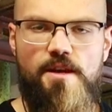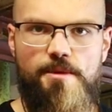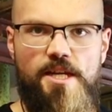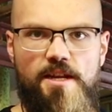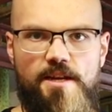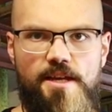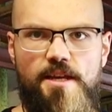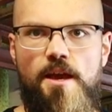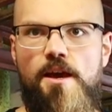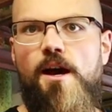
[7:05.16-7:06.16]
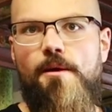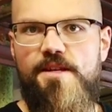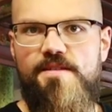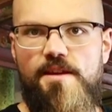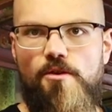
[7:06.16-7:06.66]
Die habe ich leider nicht, aber
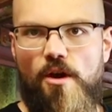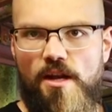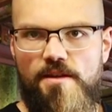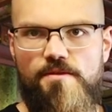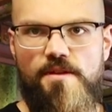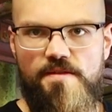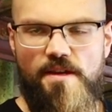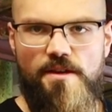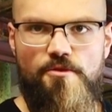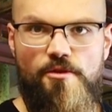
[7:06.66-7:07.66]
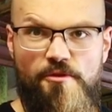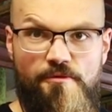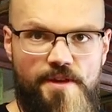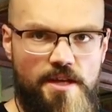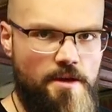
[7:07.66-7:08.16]
das geht auch anders und das zeige ich euch
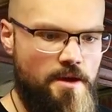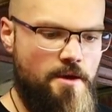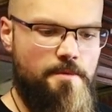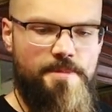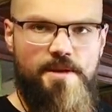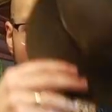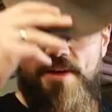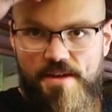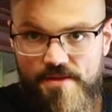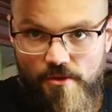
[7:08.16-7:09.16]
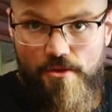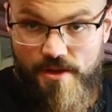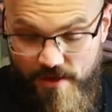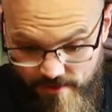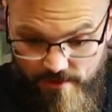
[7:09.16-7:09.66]
auch wie. Mit dabei ist auch
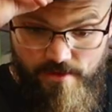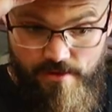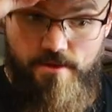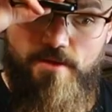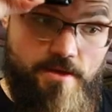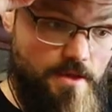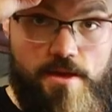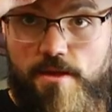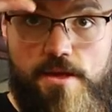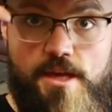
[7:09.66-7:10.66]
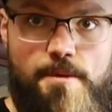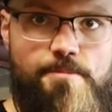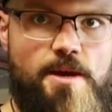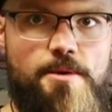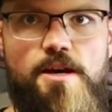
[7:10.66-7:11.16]
die
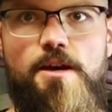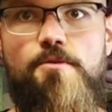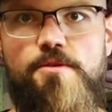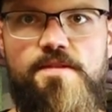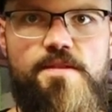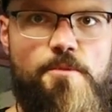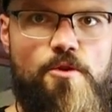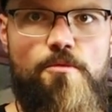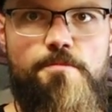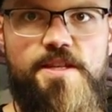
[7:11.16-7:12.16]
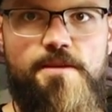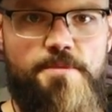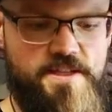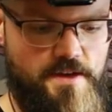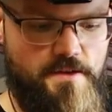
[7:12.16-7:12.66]
Cap-Kamera und dann sieht man auch ein bisschen
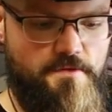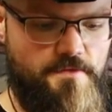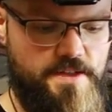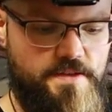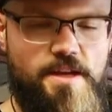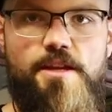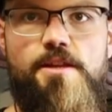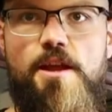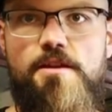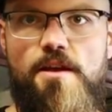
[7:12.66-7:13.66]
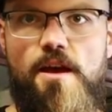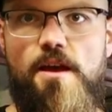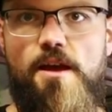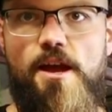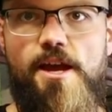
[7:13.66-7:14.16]
besser, was ich denn da
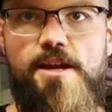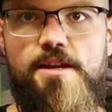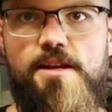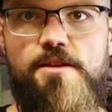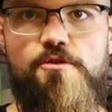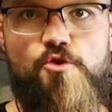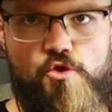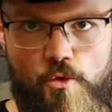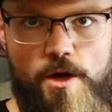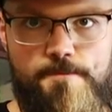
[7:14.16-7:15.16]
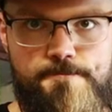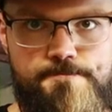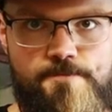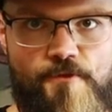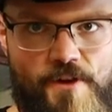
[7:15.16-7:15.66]
eigentlich tue.
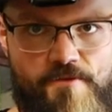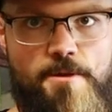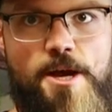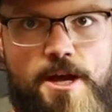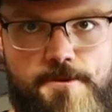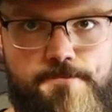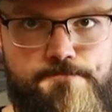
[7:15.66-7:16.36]
Fangen wir mal an.